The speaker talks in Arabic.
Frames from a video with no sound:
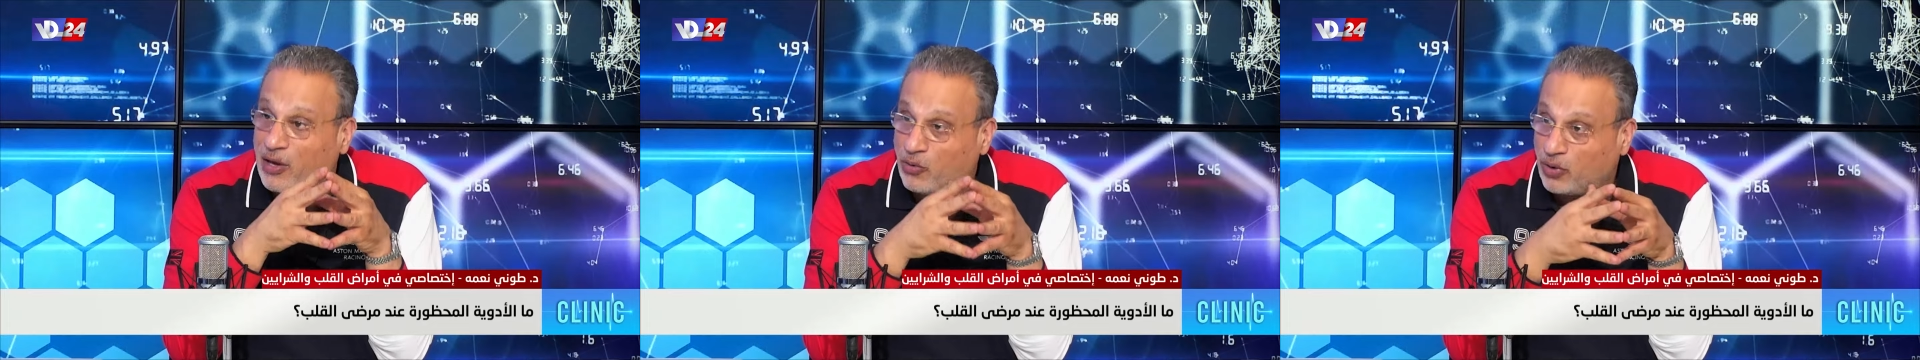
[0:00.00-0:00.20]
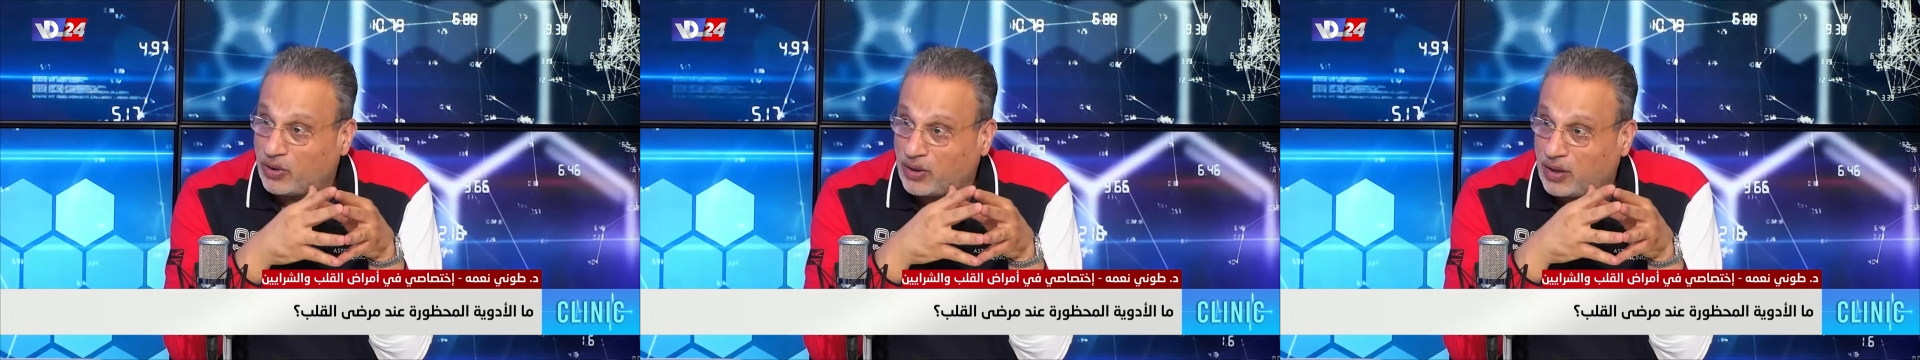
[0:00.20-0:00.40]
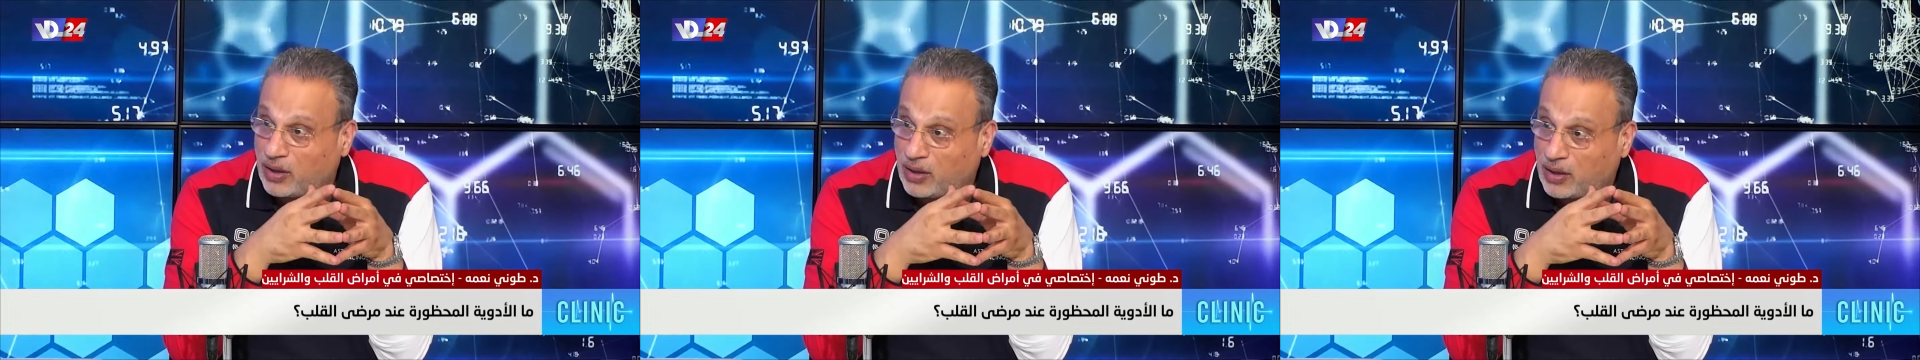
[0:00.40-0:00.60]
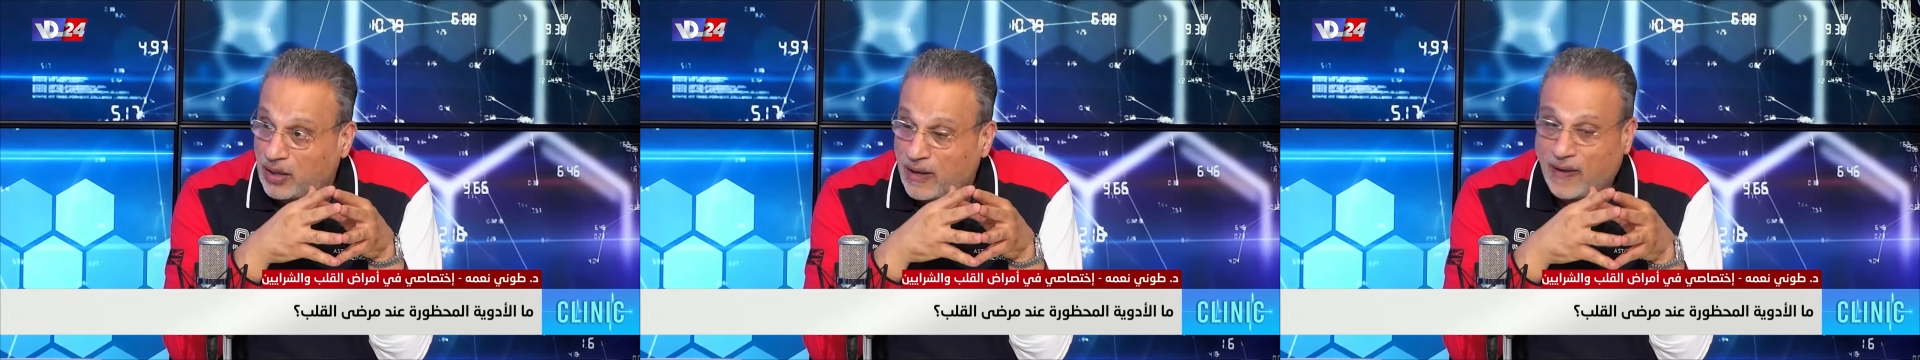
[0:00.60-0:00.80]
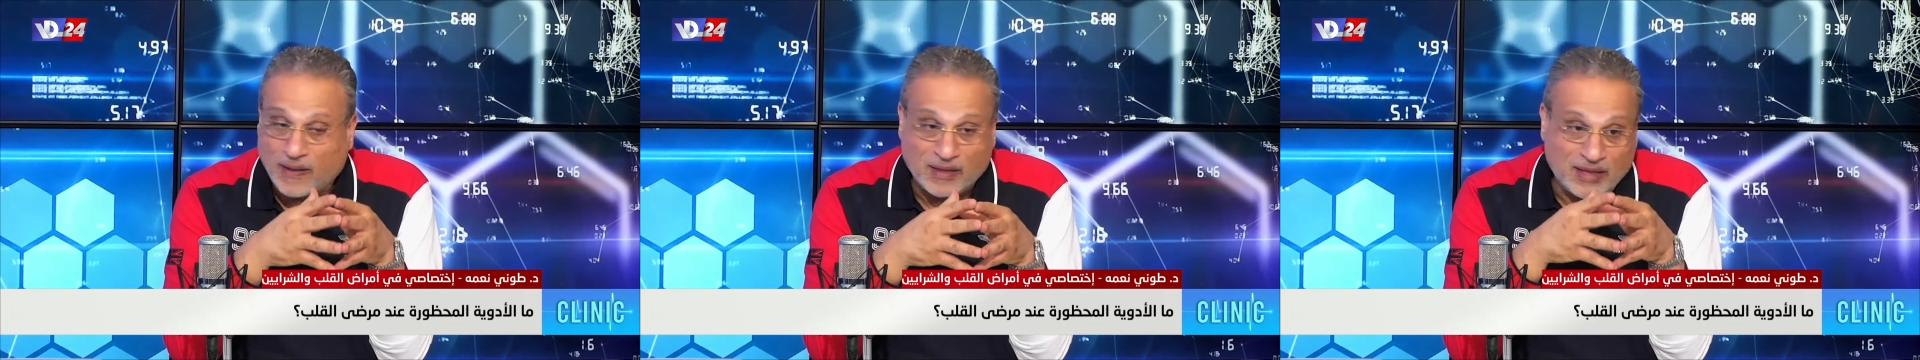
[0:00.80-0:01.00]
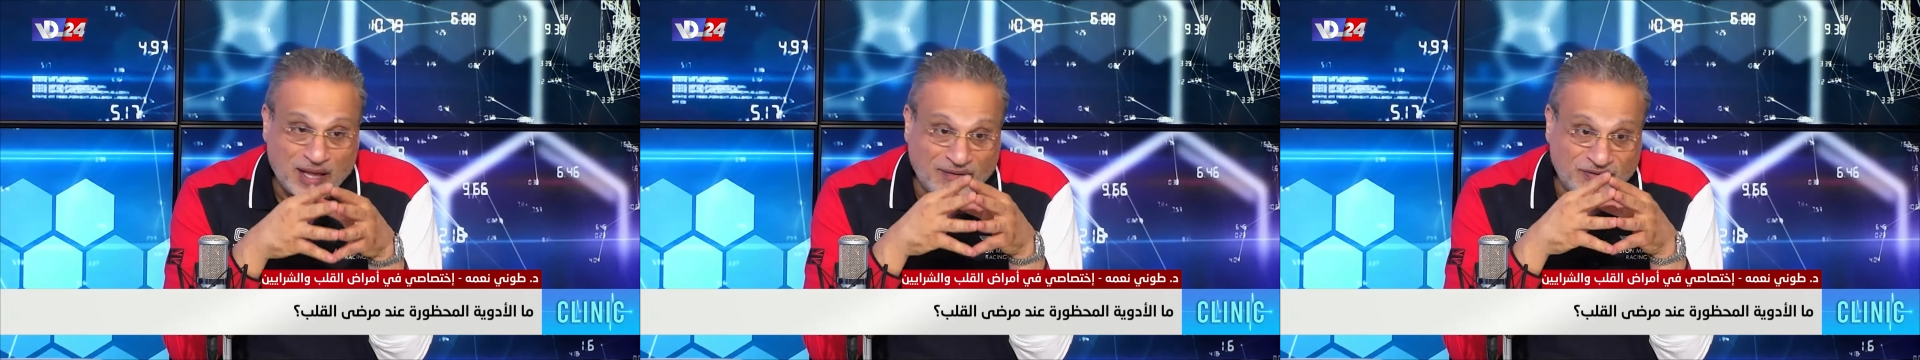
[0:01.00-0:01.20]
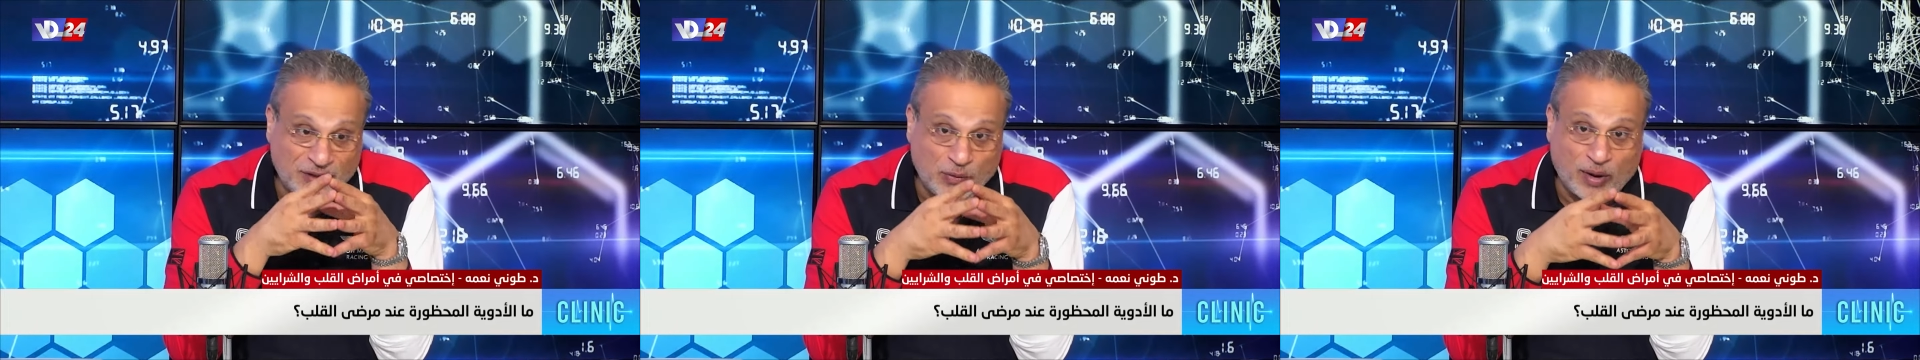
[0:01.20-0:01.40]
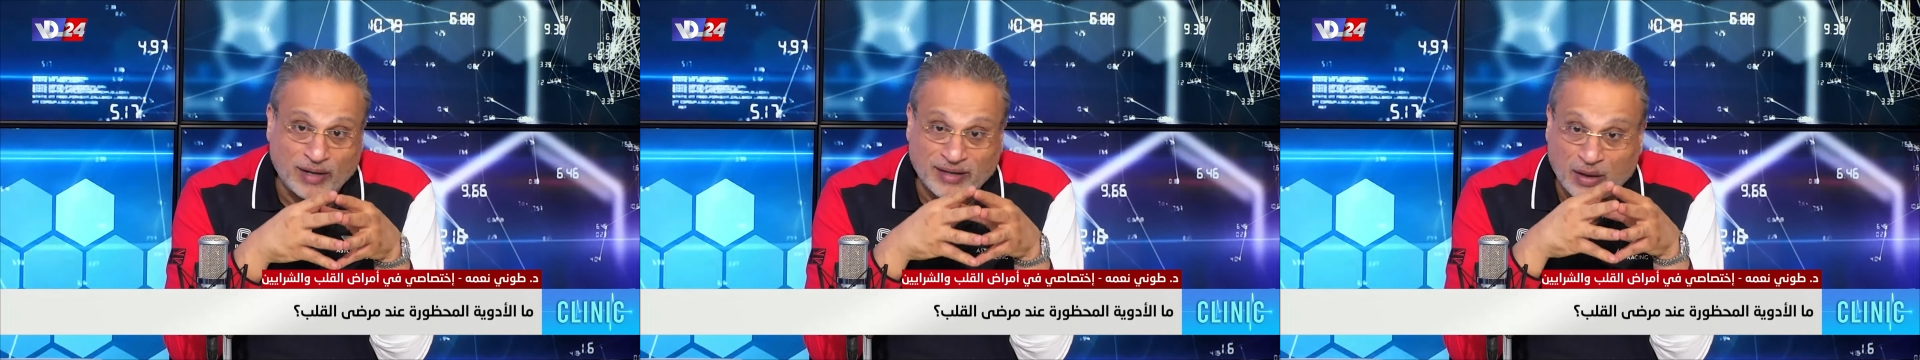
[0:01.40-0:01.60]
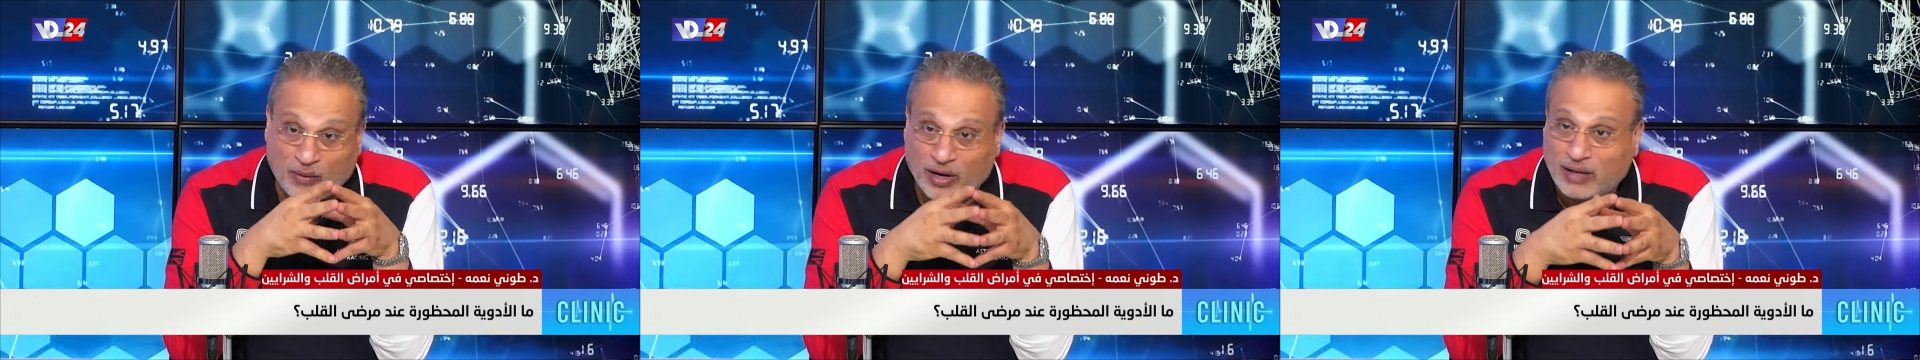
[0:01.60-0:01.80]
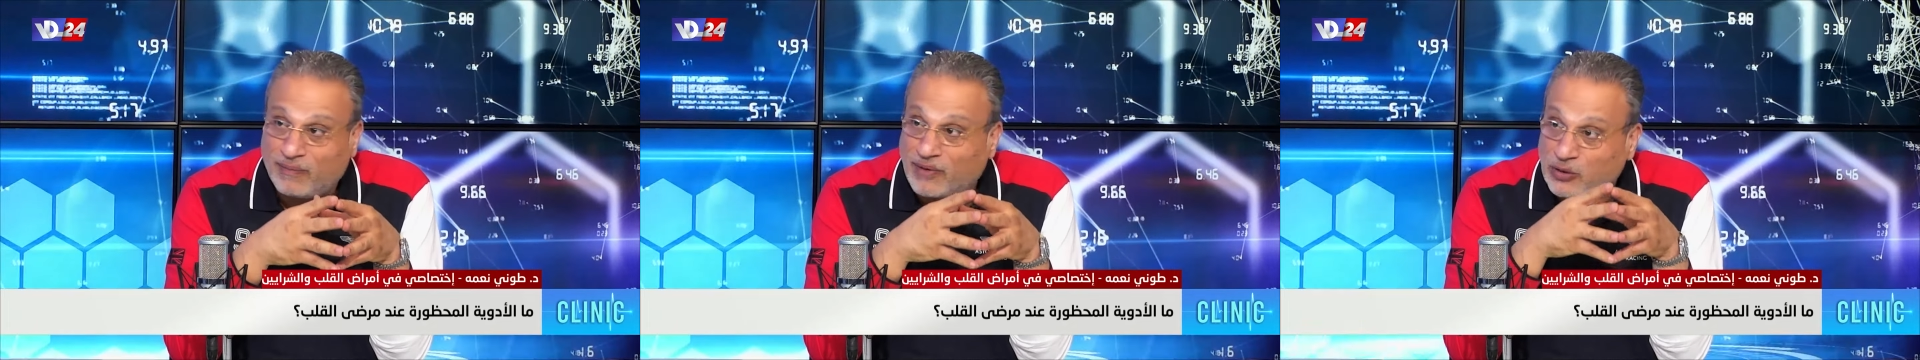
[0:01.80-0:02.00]
كتير نفس الوقت
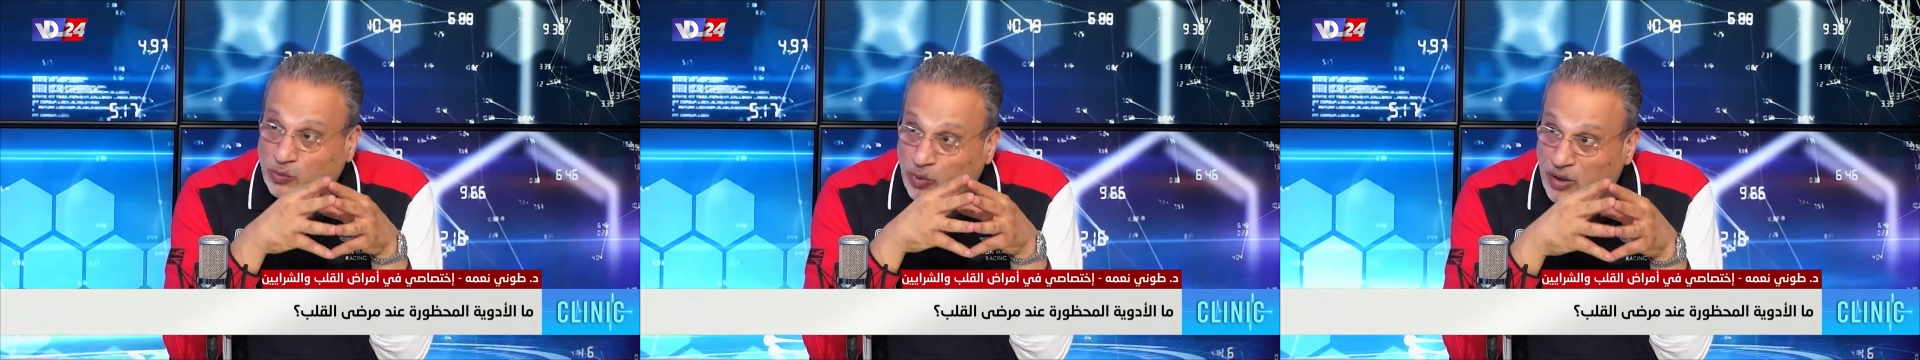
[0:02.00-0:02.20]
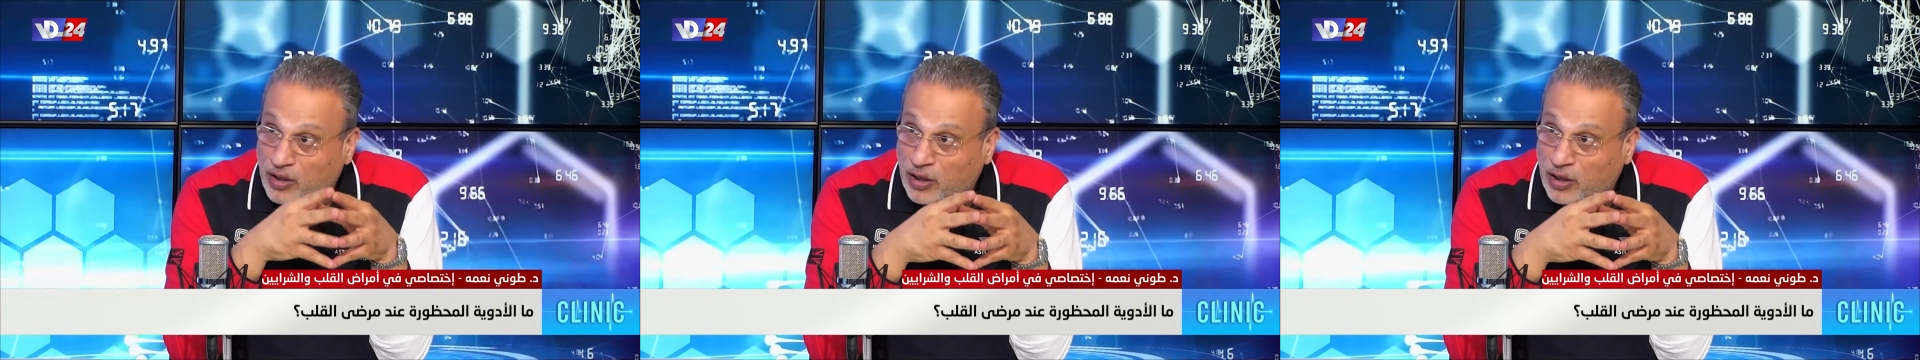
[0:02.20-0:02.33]
اوقات مجبورين